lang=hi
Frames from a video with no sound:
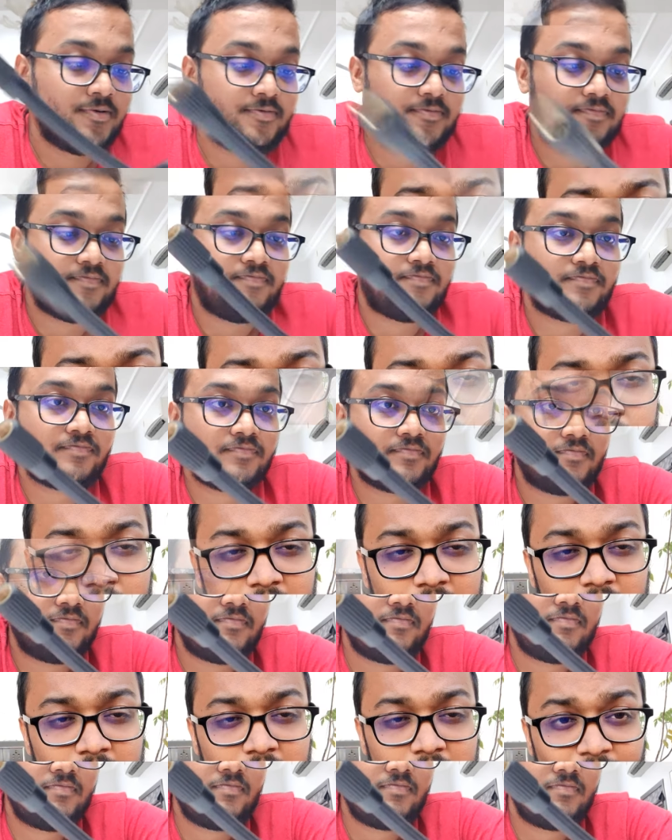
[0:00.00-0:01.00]

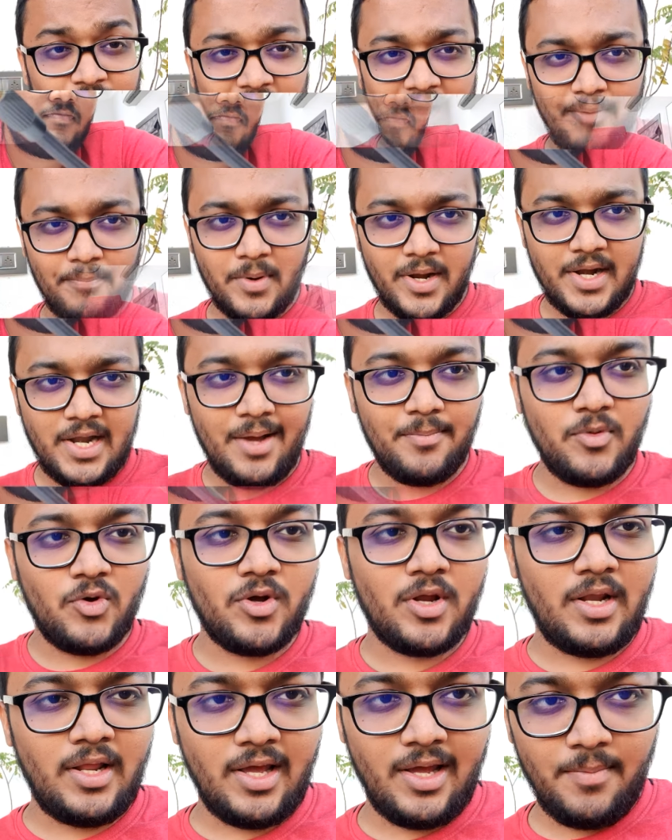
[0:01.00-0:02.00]
सिर्फ आपके
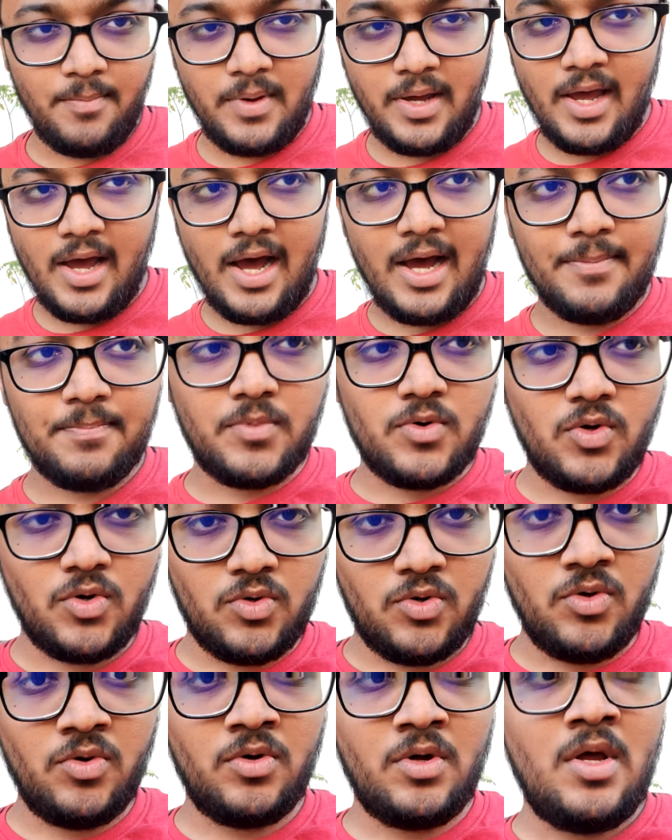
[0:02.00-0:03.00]
डेमो के लिए मैं
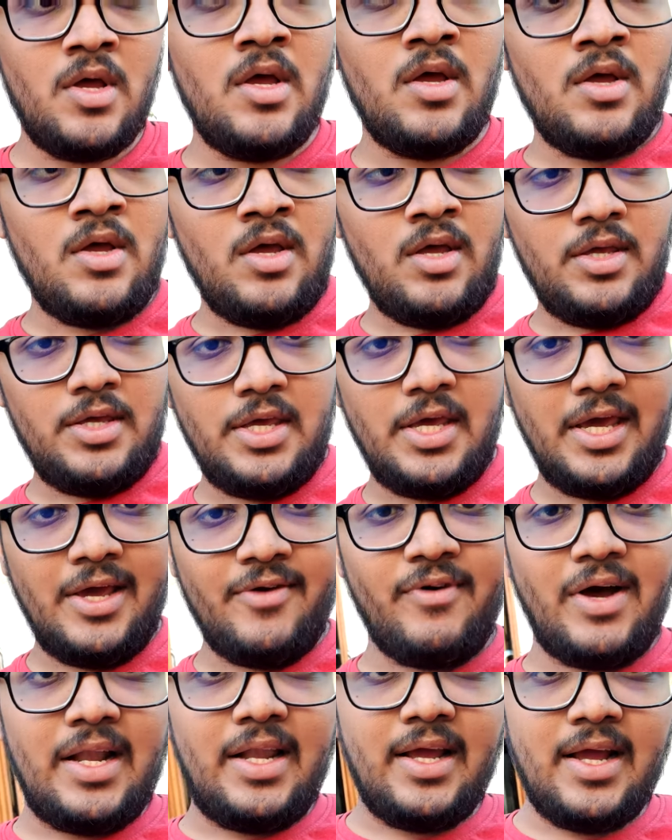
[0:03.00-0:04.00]
आपको
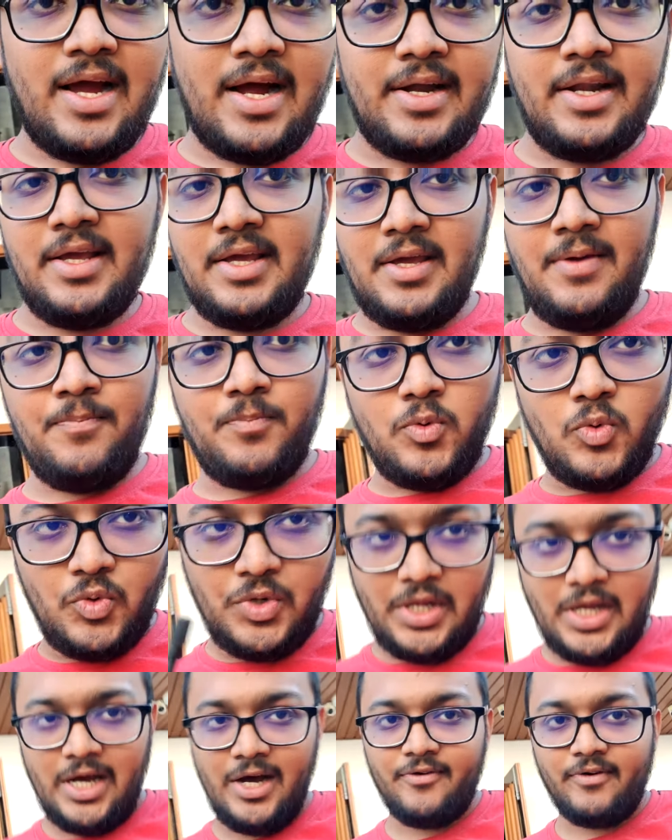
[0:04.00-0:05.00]
ये वाली गाड़ी की
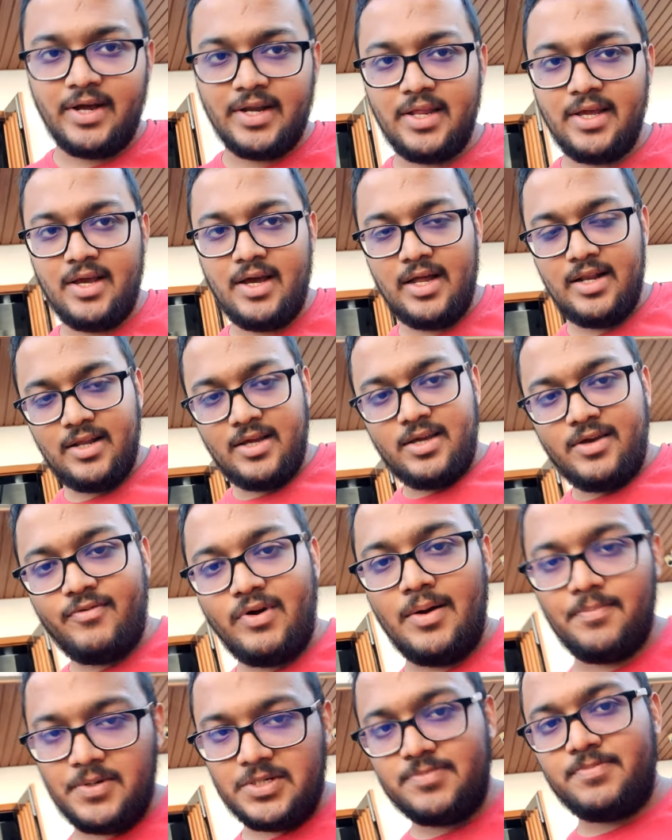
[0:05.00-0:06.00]
पूरी हवा निकाल के
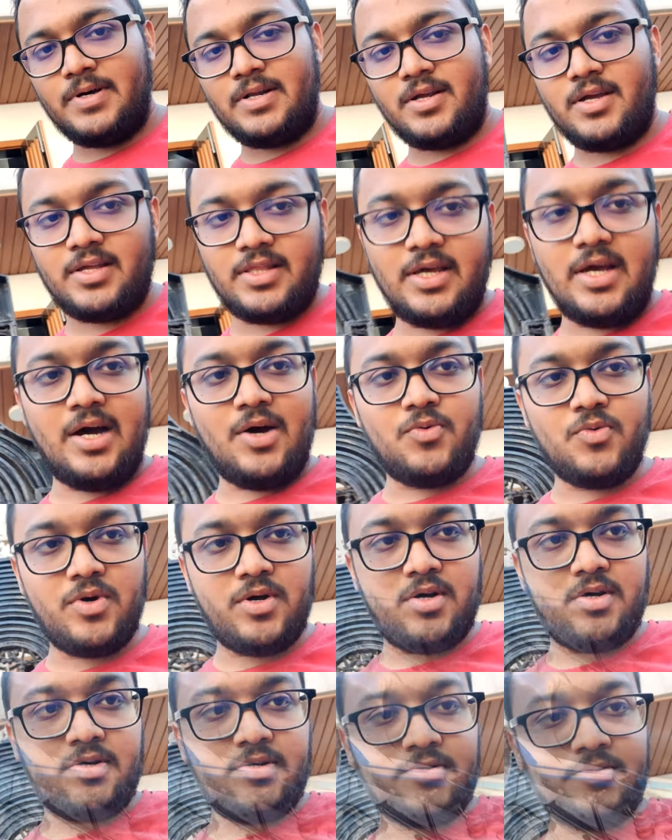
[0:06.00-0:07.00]
वापस भर के
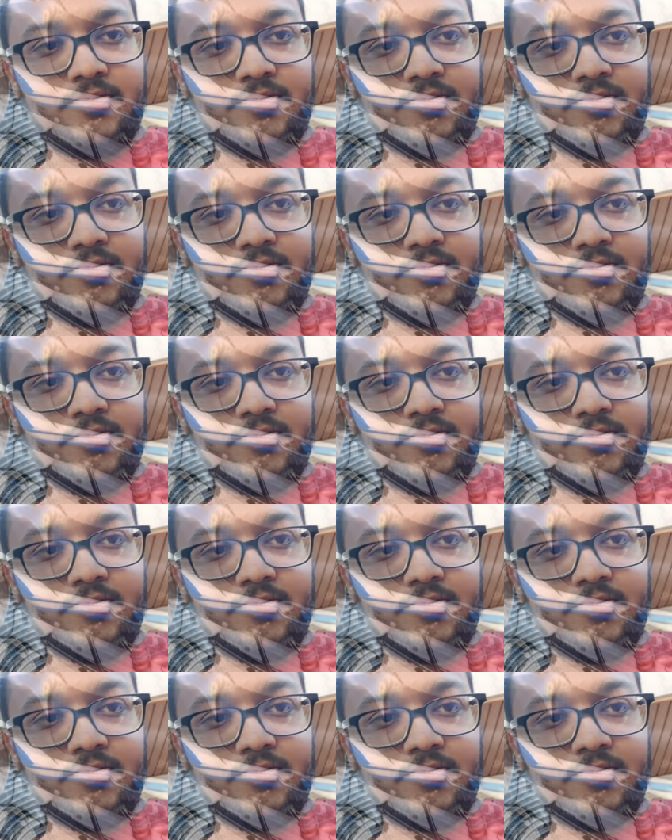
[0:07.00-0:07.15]
दिखाऊंगा